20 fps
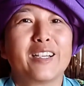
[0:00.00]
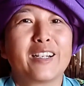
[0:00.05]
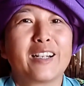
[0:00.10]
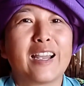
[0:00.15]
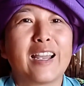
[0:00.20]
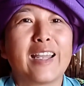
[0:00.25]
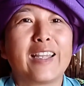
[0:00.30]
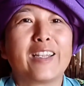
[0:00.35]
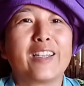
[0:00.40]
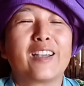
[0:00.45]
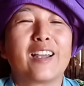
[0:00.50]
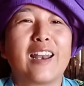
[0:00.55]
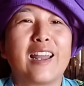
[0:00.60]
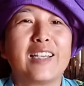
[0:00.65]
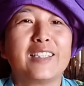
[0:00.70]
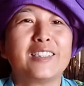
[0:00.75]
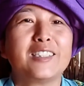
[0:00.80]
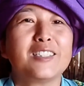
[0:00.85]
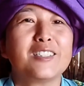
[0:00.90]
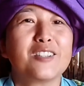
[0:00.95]
ยังไงใค
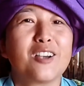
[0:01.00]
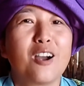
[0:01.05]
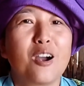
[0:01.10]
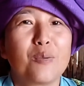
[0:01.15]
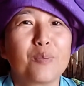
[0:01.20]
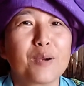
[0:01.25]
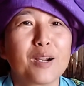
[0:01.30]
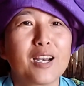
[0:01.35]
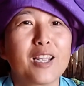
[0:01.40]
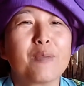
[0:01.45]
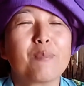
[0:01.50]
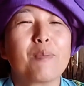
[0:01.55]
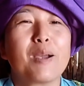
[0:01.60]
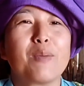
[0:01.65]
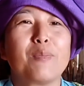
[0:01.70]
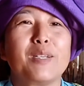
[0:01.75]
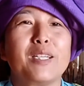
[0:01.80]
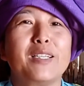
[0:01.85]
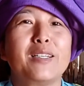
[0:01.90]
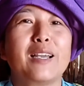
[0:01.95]
รที่ชอบคลิป
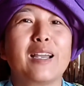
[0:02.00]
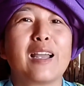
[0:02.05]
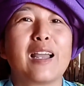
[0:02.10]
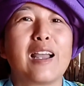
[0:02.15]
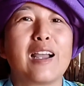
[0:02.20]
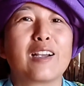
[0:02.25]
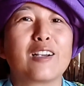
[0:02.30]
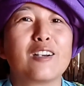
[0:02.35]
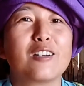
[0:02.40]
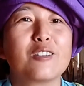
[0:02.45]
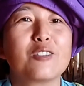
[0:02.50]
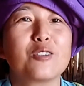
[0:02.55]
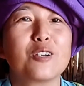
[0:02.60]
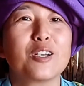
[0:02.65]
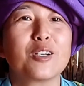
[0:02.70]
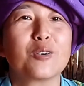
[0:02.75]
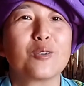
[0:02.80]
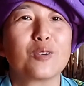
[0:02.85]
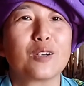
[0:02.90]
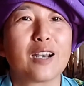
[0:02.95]
แบบนี้นะคะ ก็
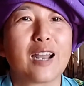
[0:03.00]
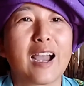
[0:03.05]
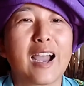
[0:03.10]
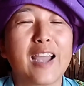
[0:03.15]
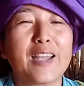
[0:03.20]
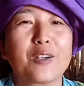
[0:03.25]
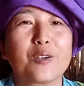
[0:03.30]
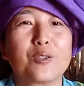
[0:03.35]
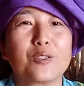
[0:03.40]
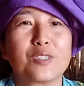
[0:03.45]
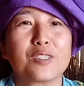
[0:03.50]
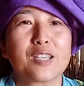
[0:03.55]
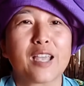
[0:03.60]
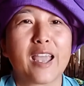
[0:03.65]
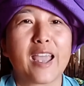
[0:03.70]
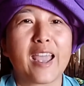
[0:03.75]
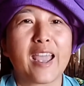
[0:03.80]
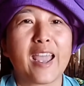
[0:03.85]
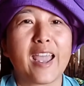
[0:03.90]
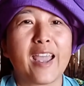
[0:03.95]
ช่วยกดไลค์กดแช
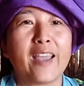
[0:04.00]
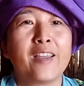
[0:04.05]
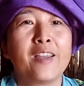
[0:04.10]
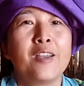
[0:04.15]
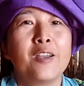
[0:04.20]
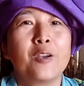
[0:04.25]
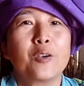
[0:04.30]
ร์